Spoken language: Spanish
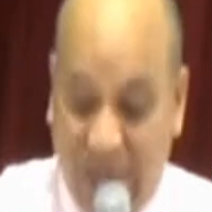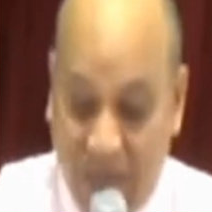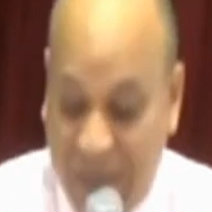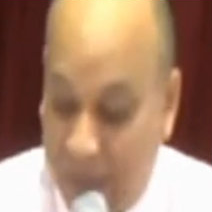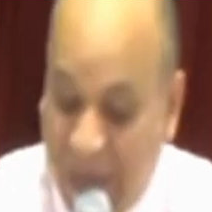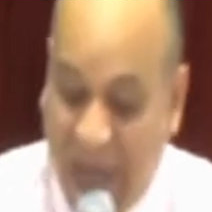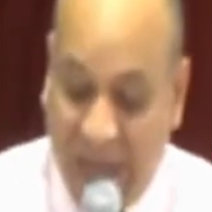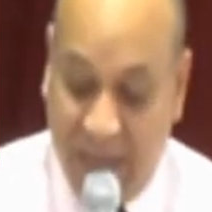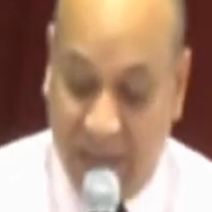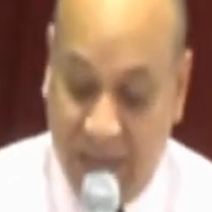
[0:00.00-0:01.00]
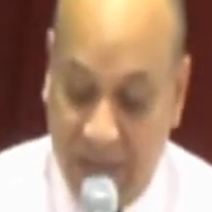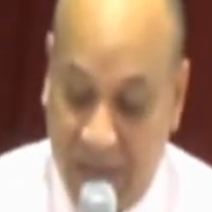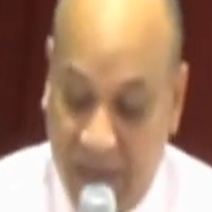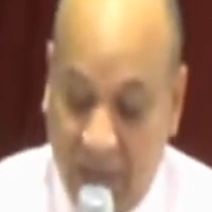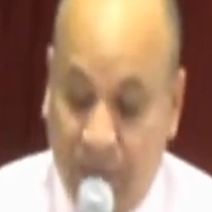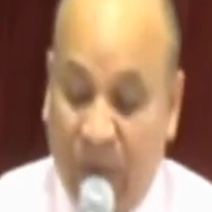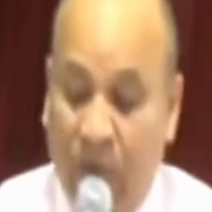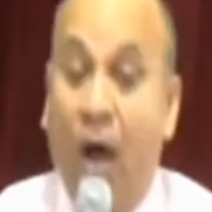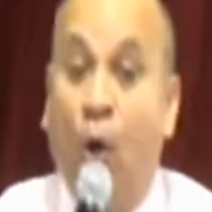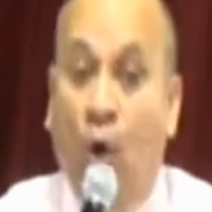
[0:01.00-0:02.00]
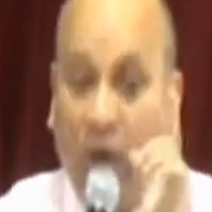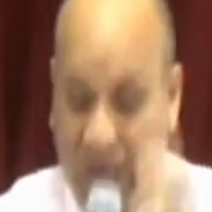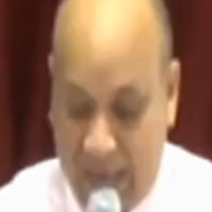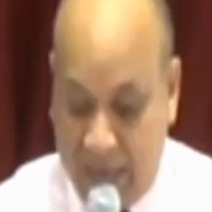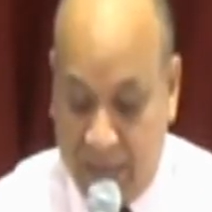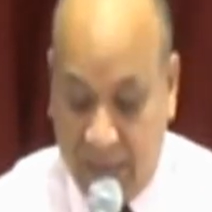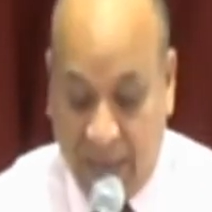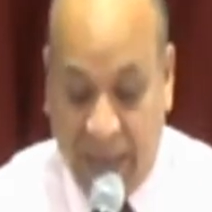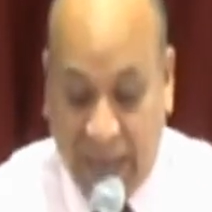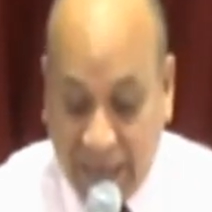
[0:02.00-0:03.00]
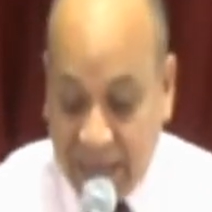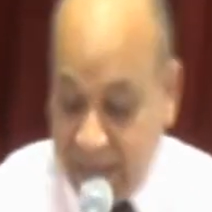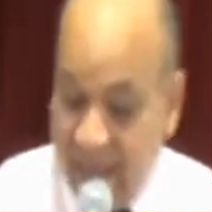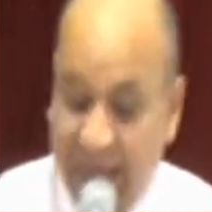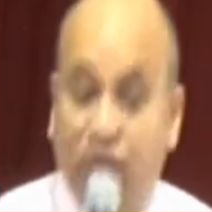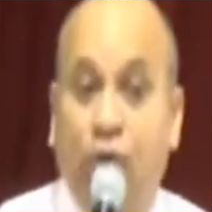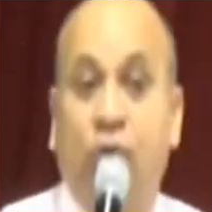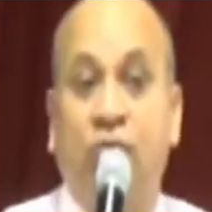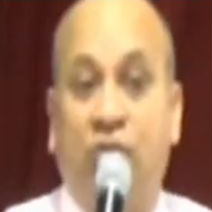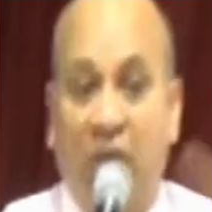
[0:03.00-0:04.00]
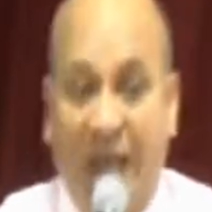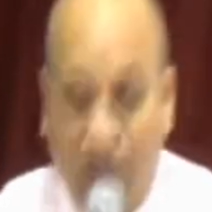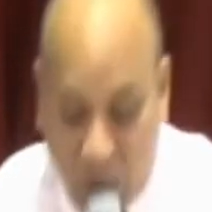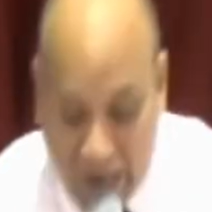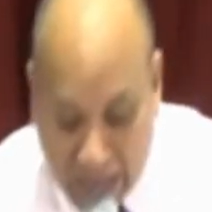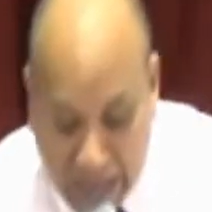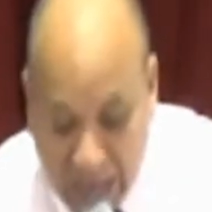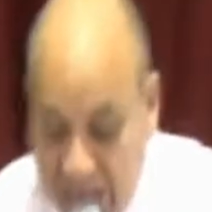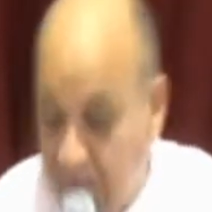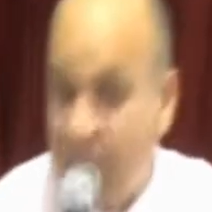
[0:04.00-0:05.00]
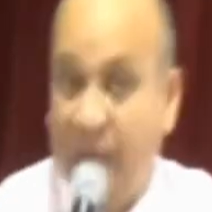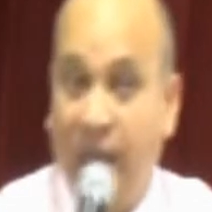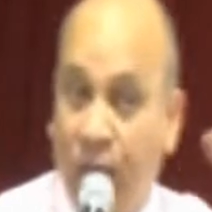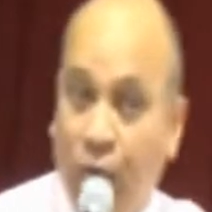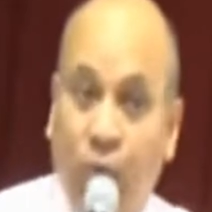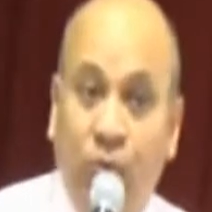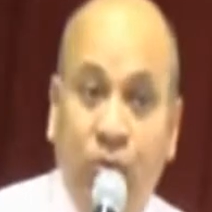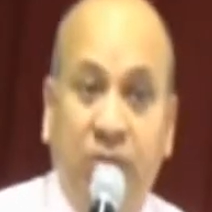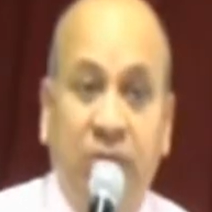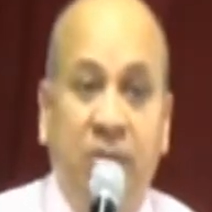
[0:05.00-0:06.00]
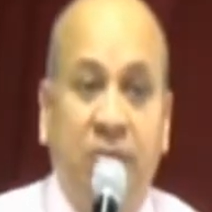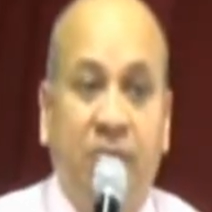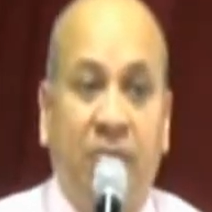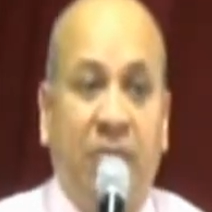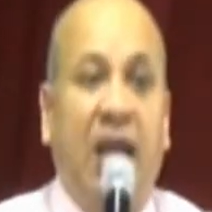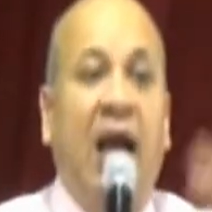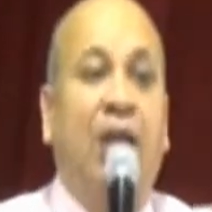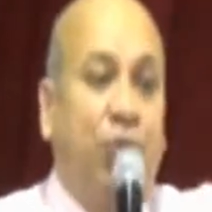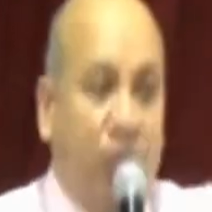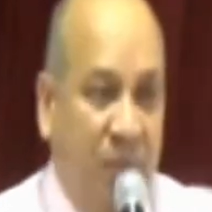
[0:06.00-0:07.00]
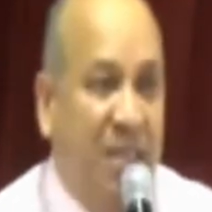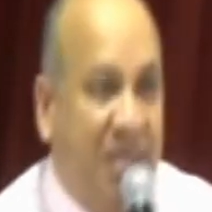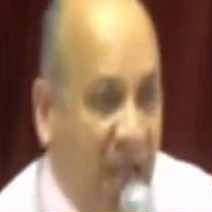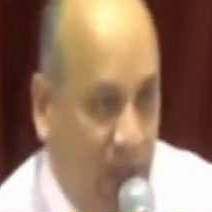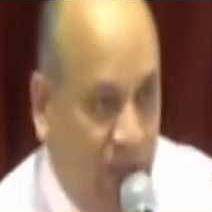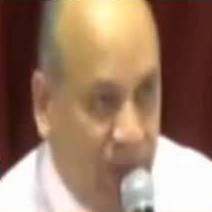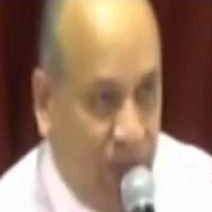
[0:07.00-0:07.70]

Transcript: también males, pero ahora este es consolado aquí y tú atormentado.